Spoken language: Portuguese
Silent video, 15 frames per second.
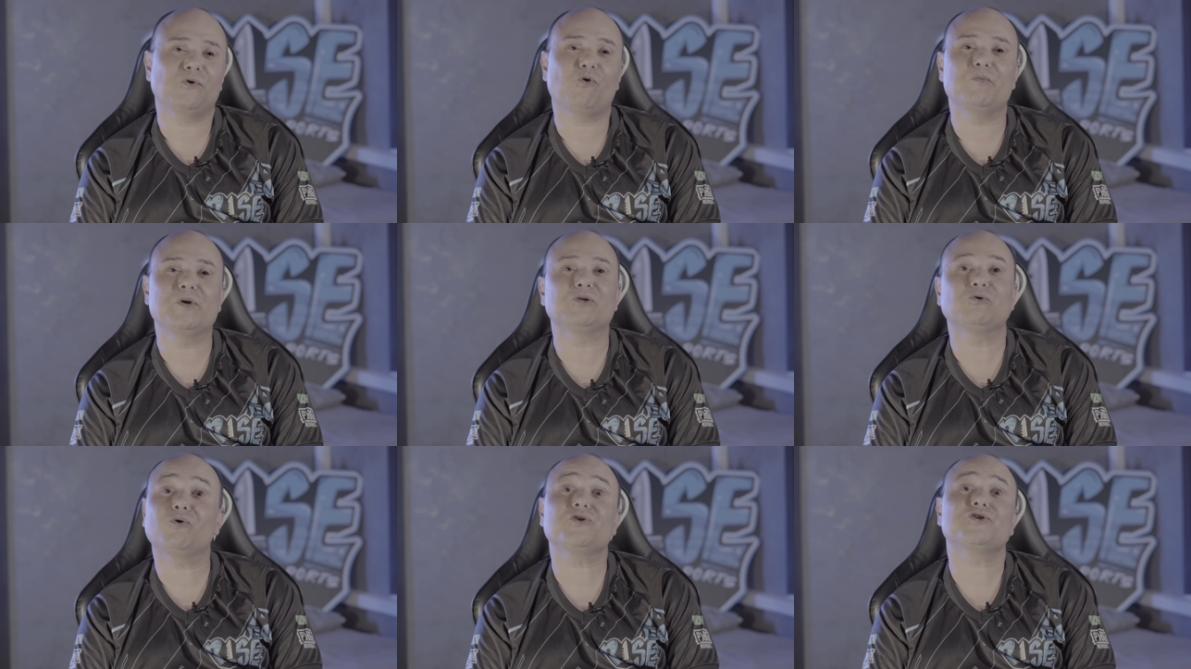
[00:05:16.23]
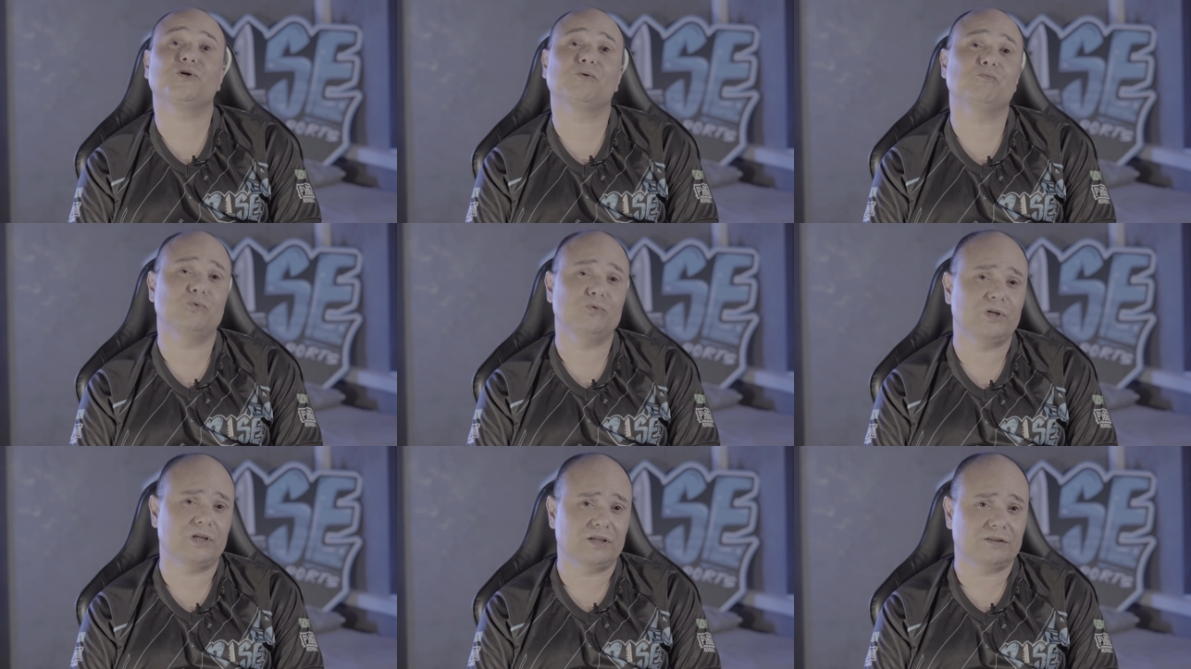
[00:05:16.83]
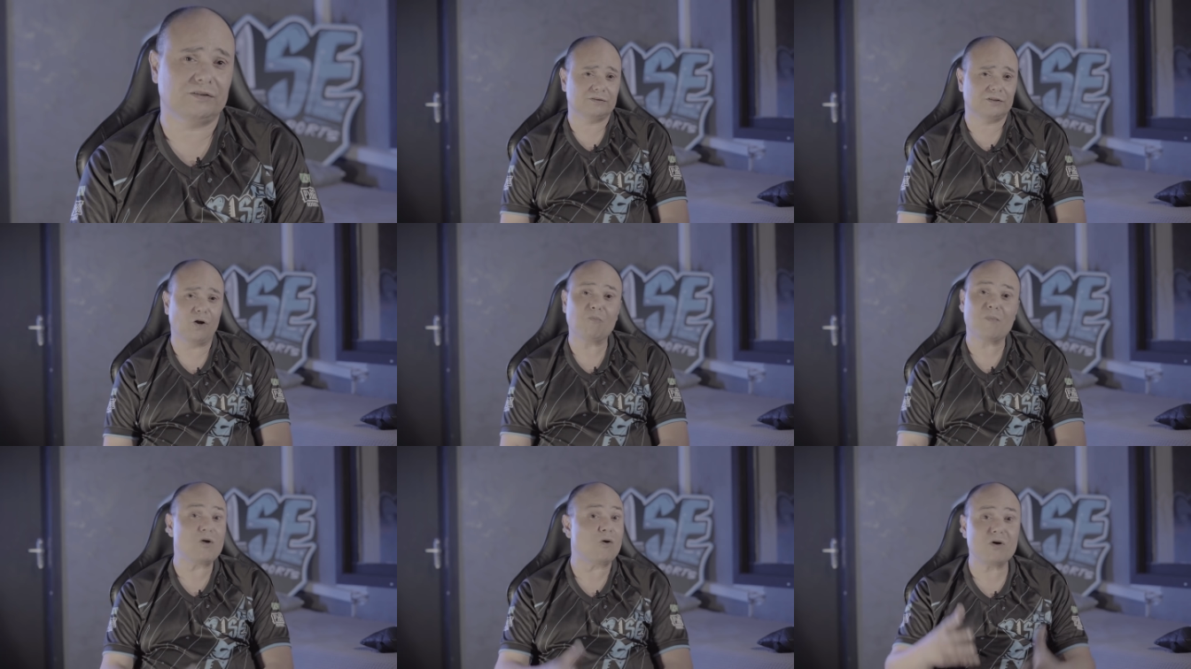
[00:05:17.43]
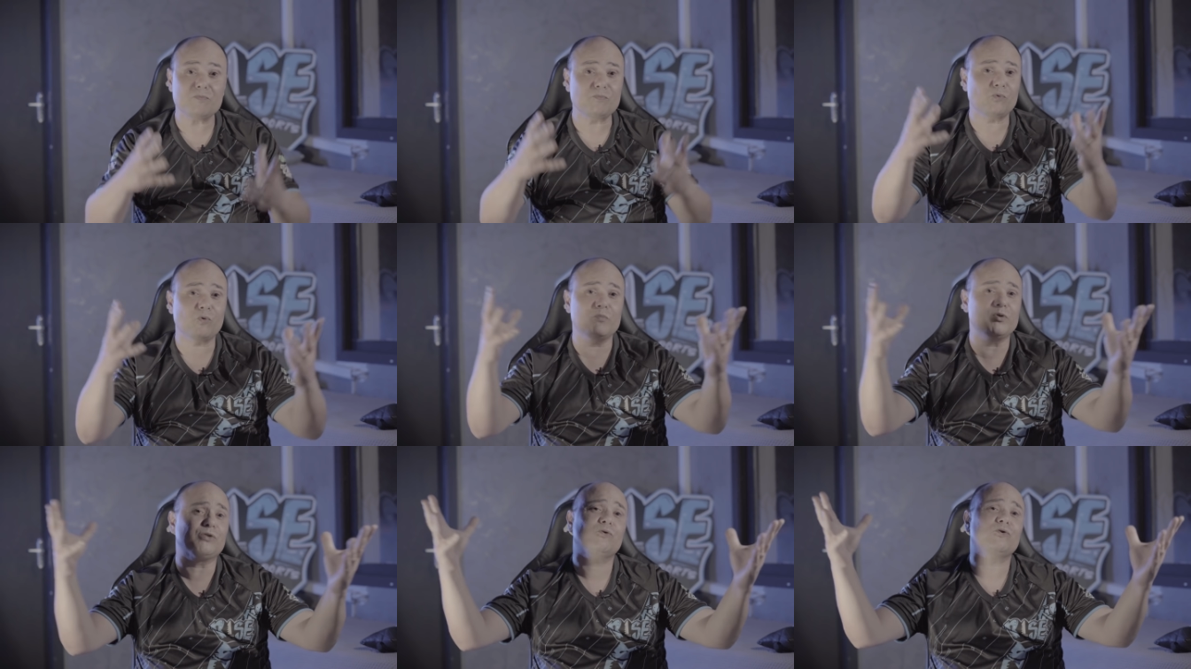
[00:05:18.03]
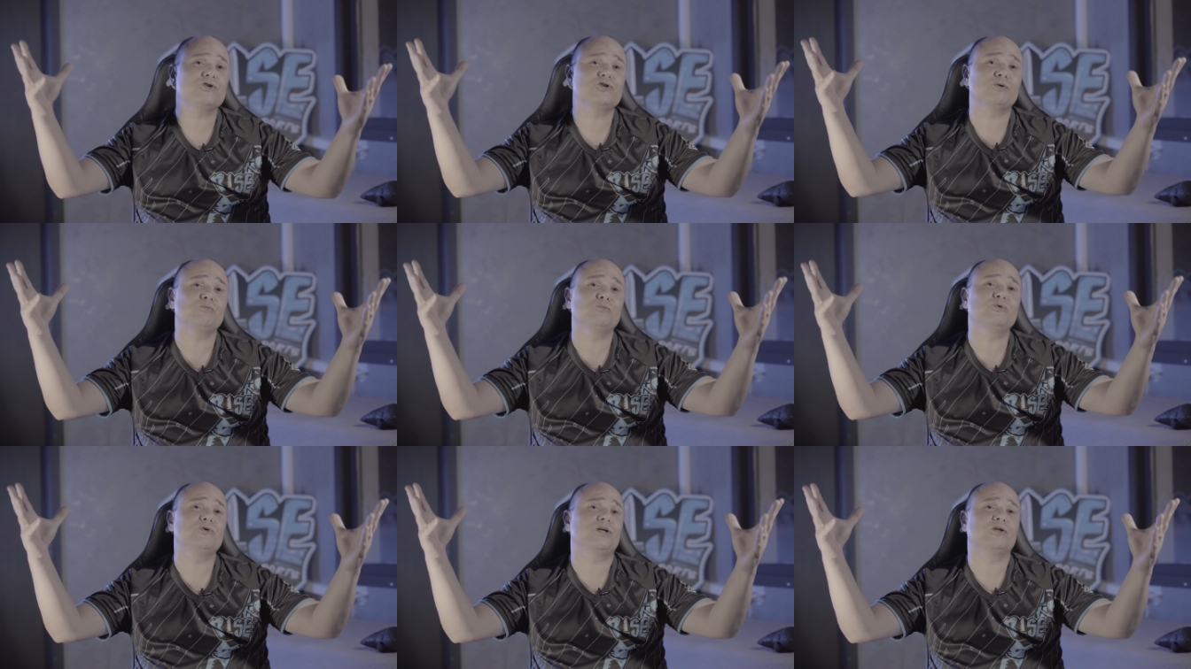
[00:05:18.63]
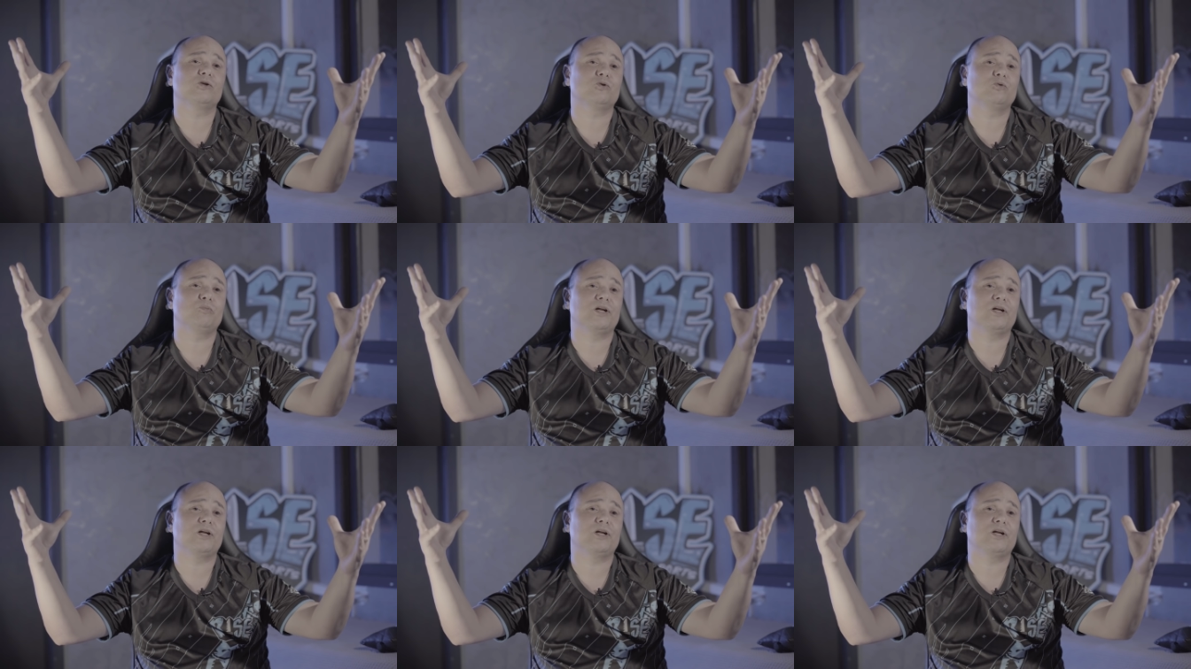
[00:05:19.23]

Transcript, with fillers: comedor de hambúrguer. É o maior comedor de hambúrguer do